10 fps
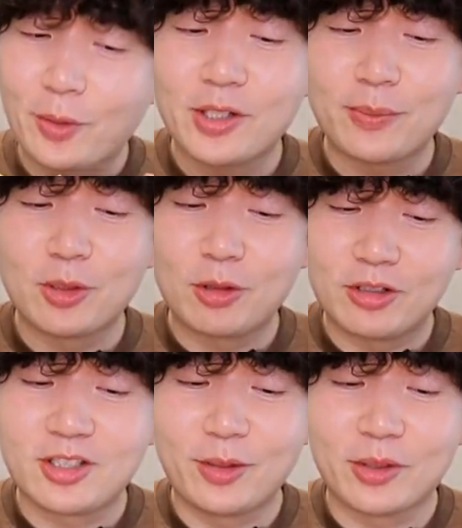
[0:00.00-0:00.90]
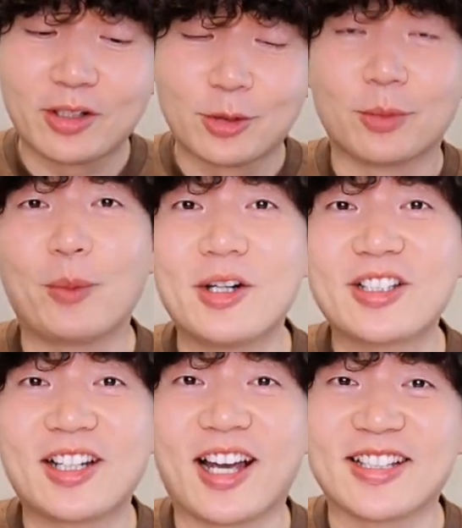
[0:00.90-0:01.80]
皇这边确实鲜味更重，闻着
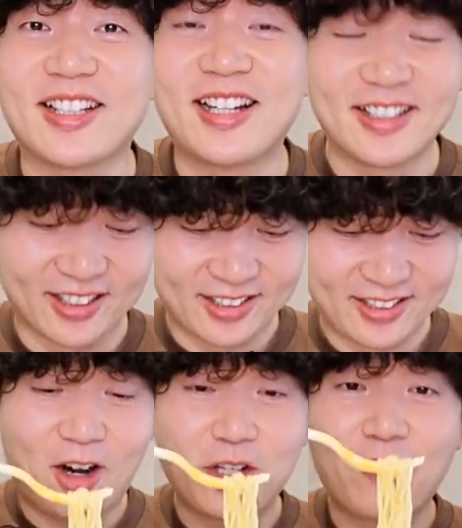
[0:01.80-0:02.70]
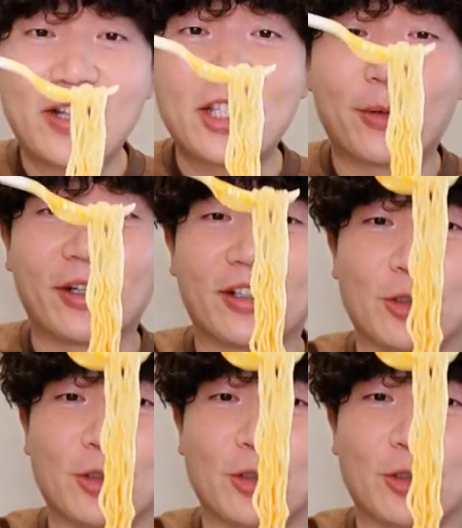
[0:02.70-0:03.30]
像海鲜汤一样，而且番茄味也很